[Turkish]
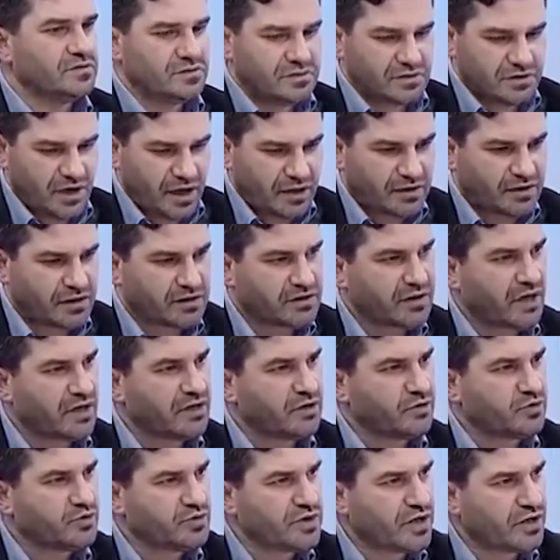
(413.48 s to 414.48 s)

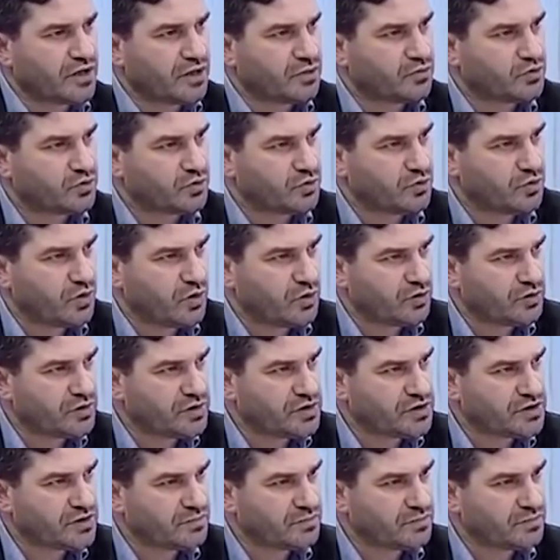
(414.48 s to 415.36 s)
sahtekarlık üzerine kurulu olduğu